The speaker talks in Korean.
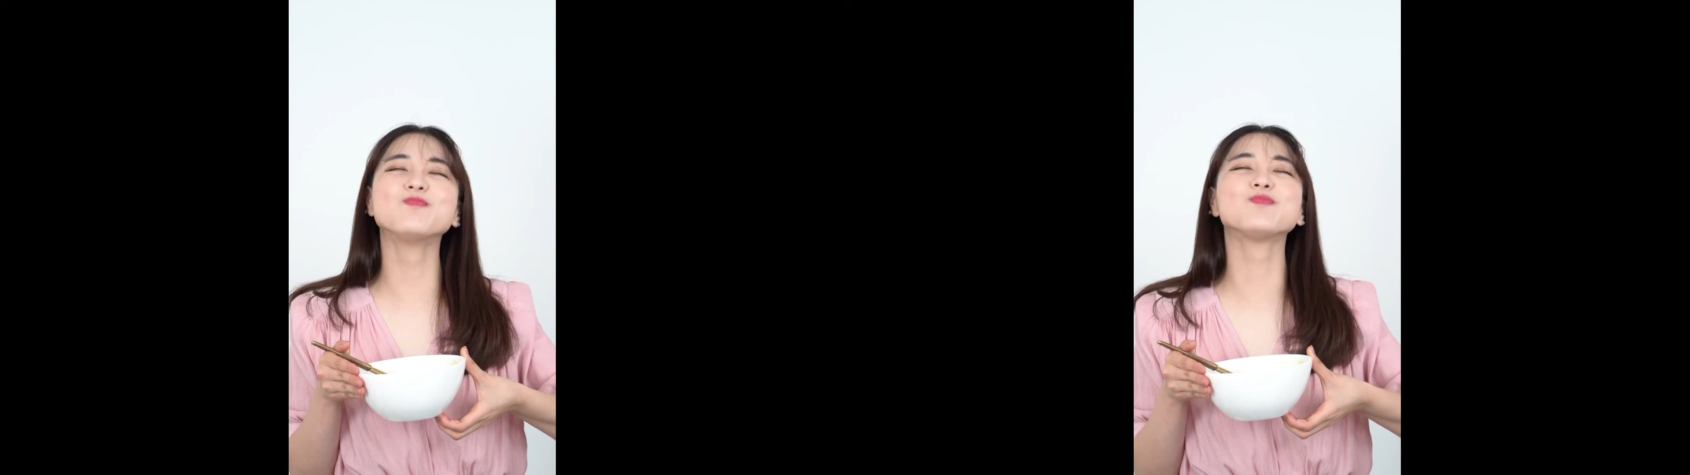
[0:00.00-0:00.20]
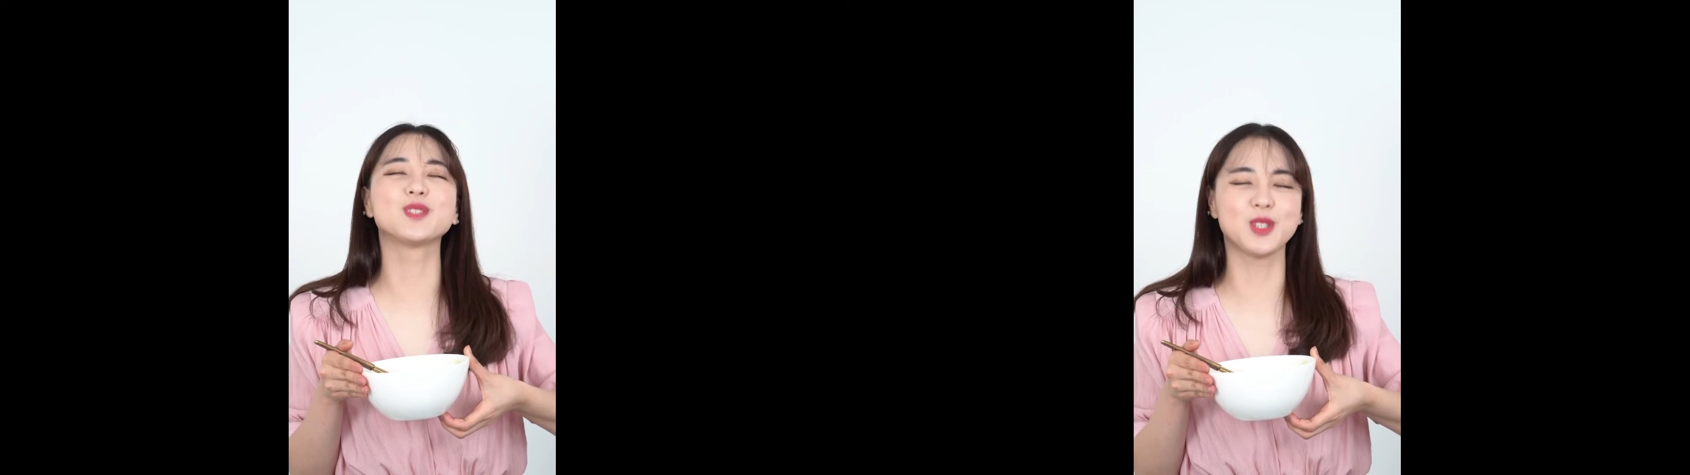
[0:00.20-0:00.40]

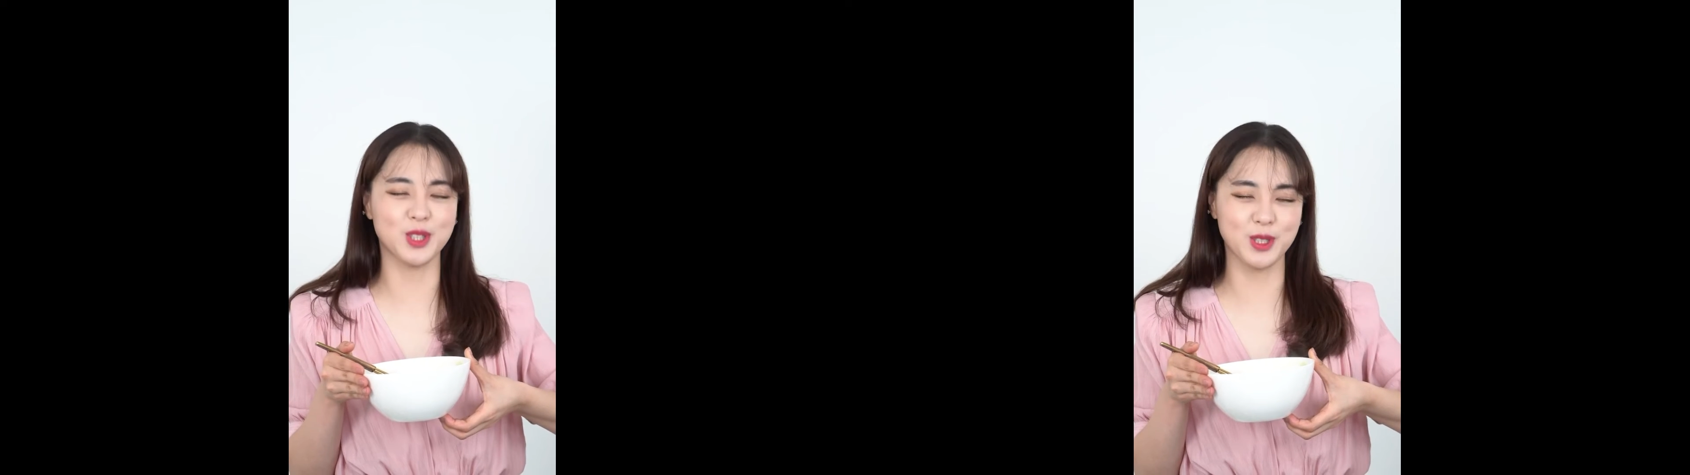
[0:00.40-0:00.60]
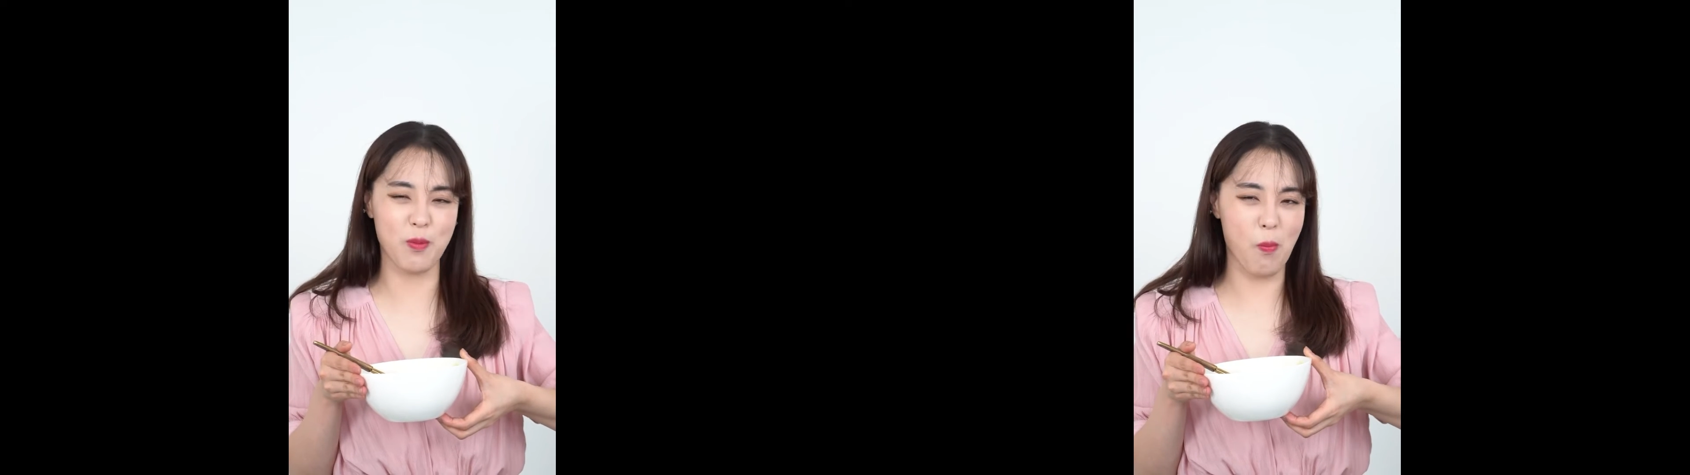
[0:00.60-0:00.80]
음,
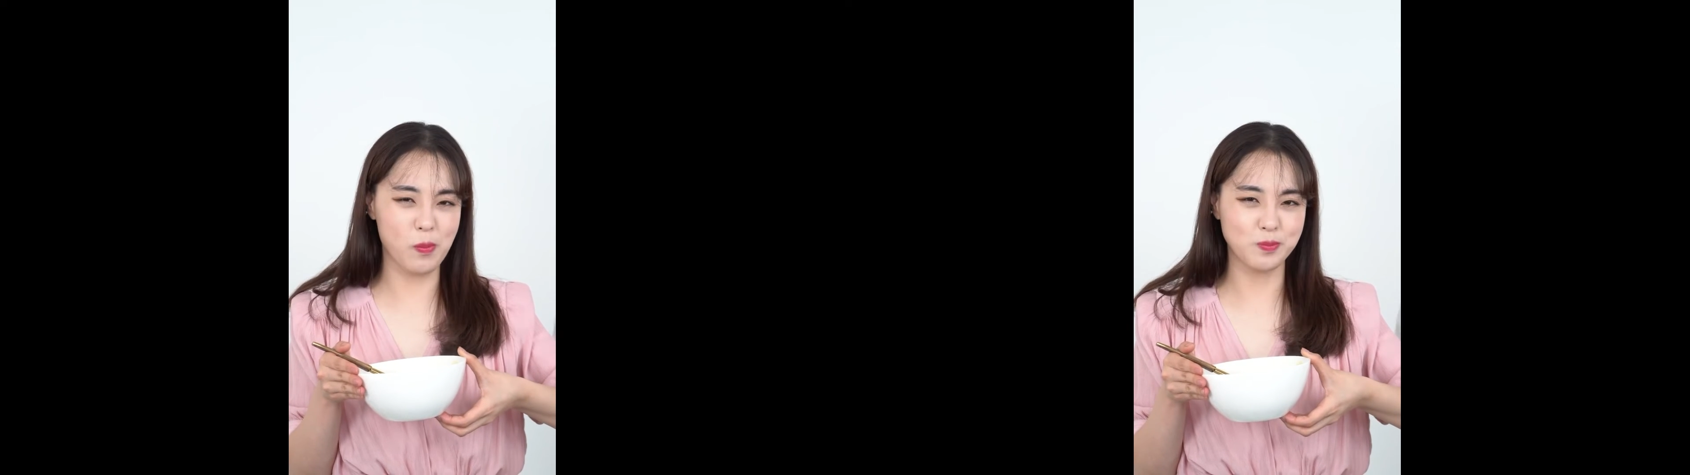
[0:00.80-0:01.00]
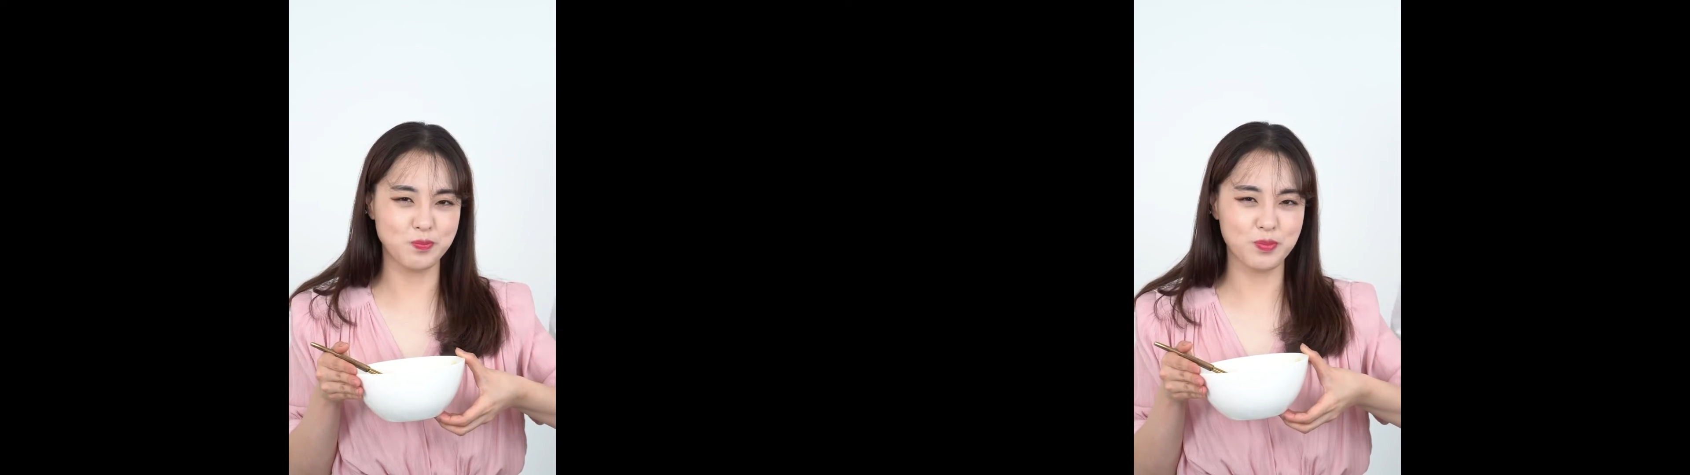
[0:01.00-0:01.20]
그치.
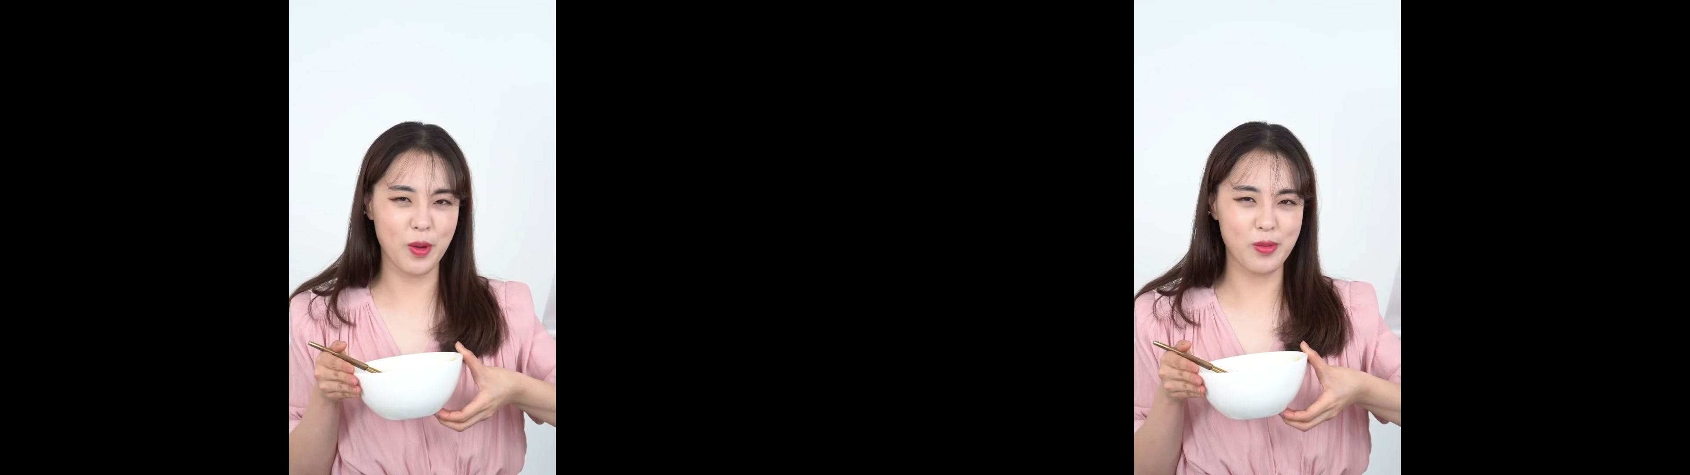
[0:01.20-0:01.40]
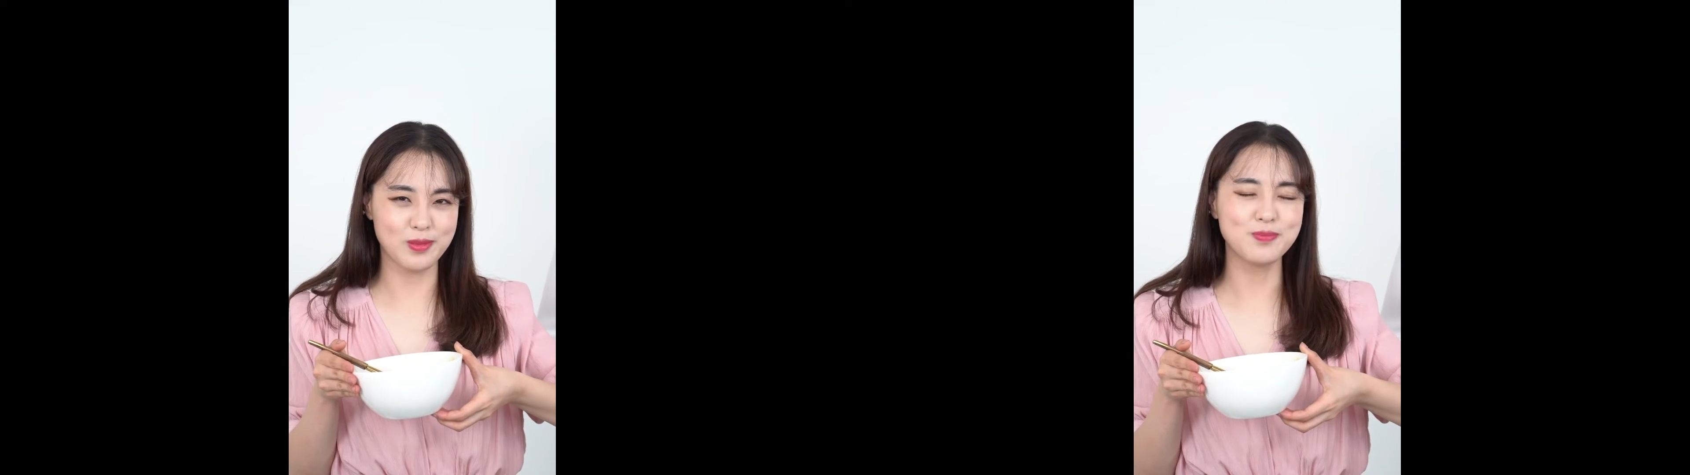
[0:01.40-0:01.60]
예, 호텔은 또
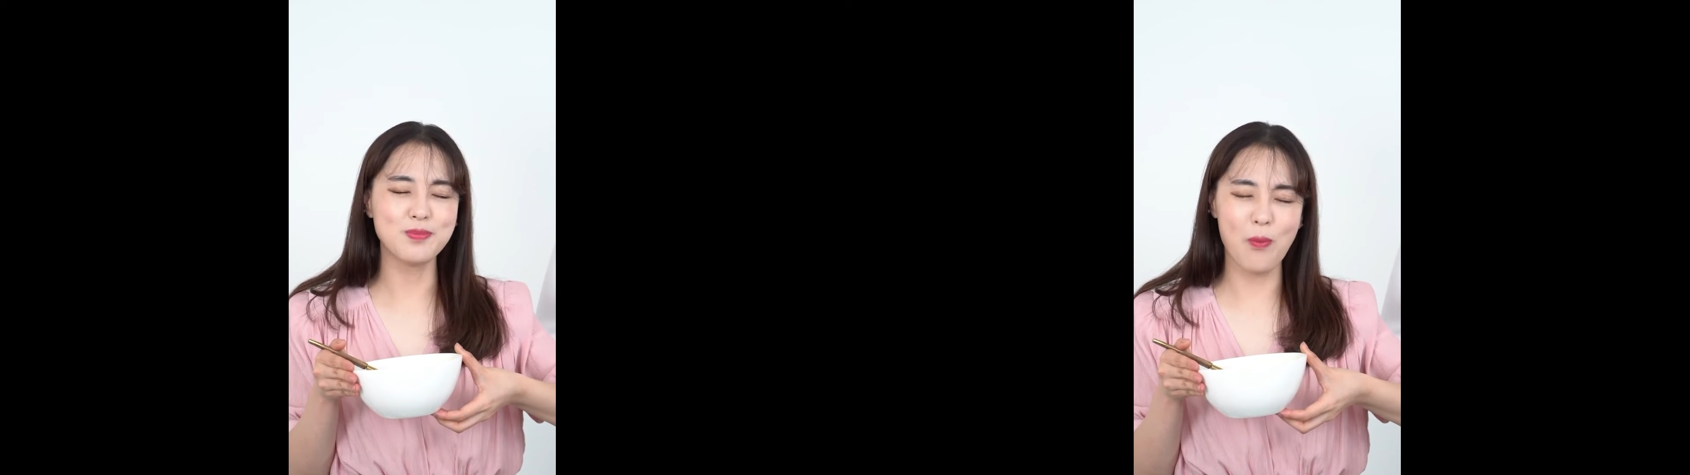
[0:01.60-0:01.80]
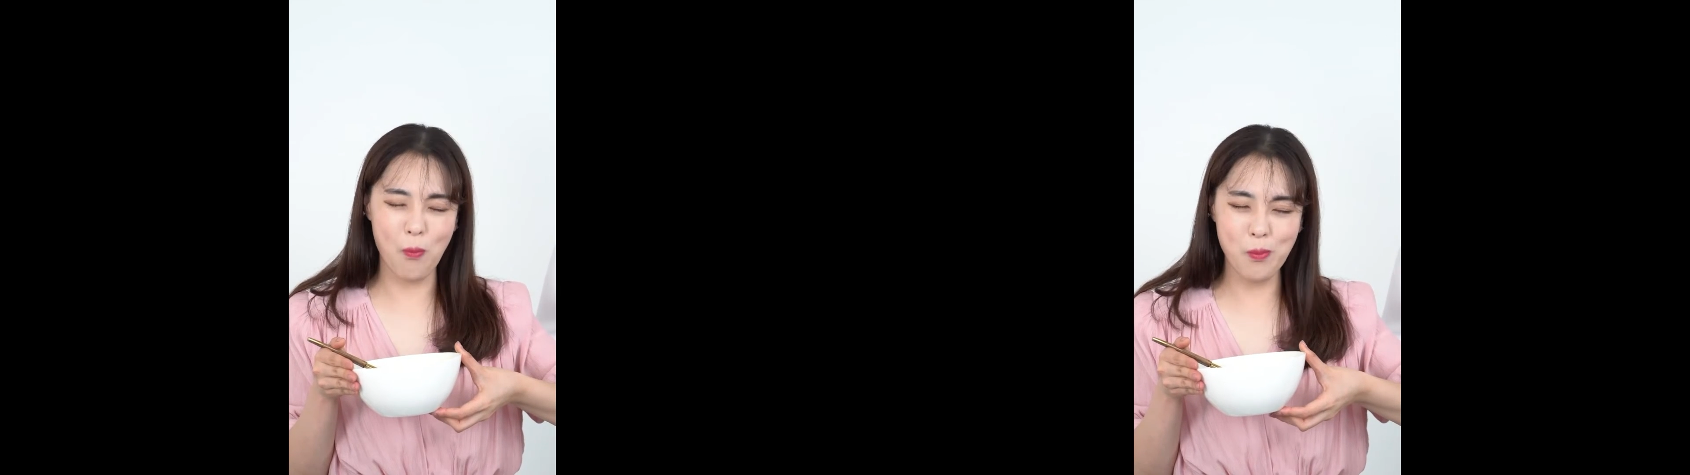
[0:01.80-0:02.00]
천천히
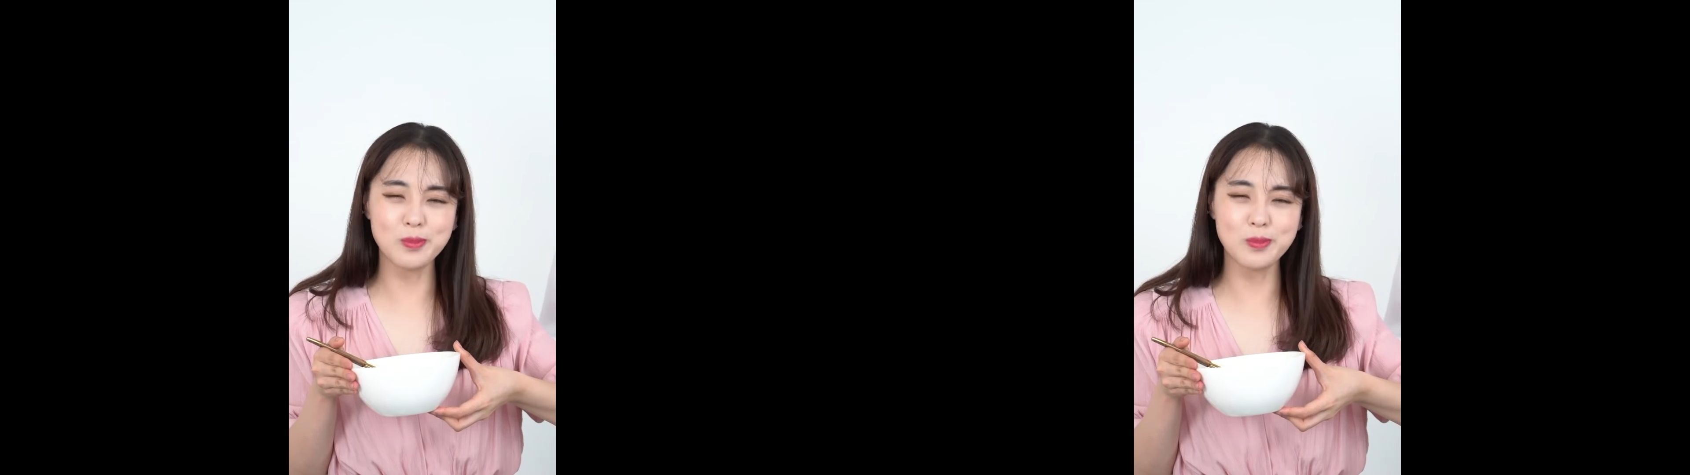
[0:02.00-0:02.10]
먹잖아요.